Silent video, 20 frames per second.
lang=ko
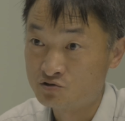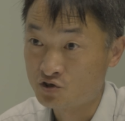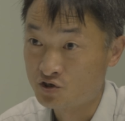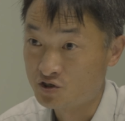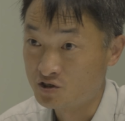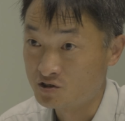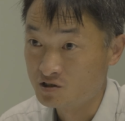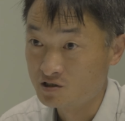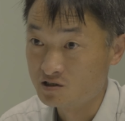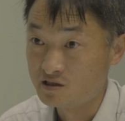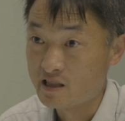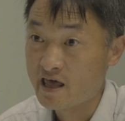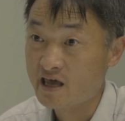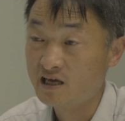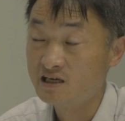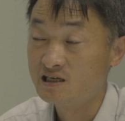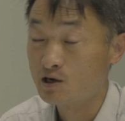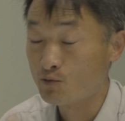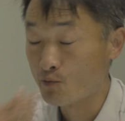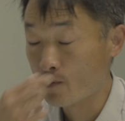저희
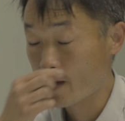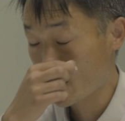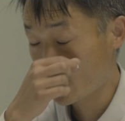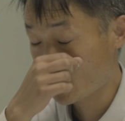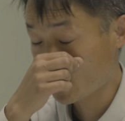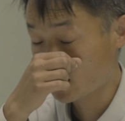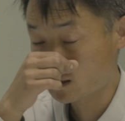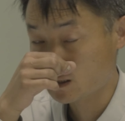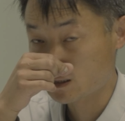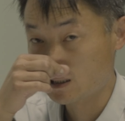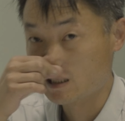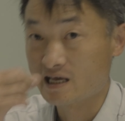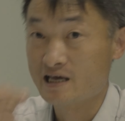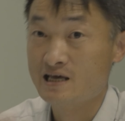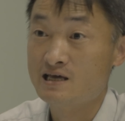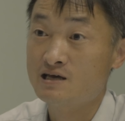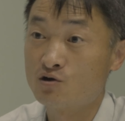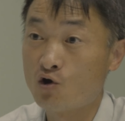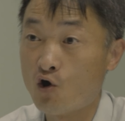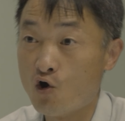내핵이나 외핵
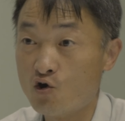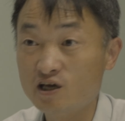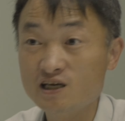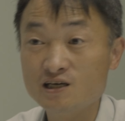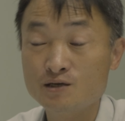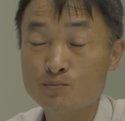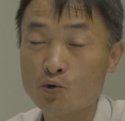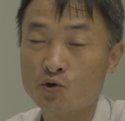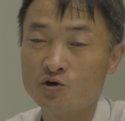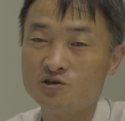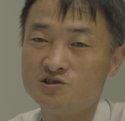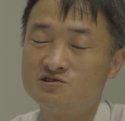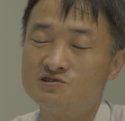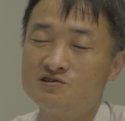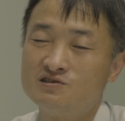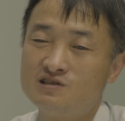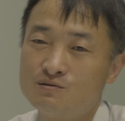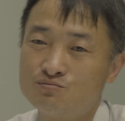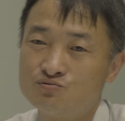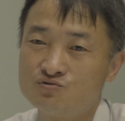같은데 거기 모여
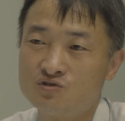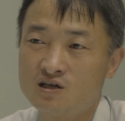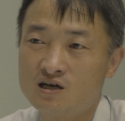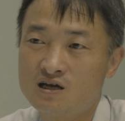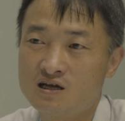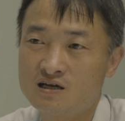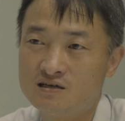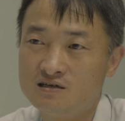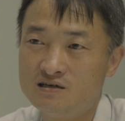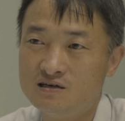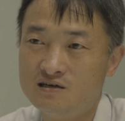있어요. 대부분 다.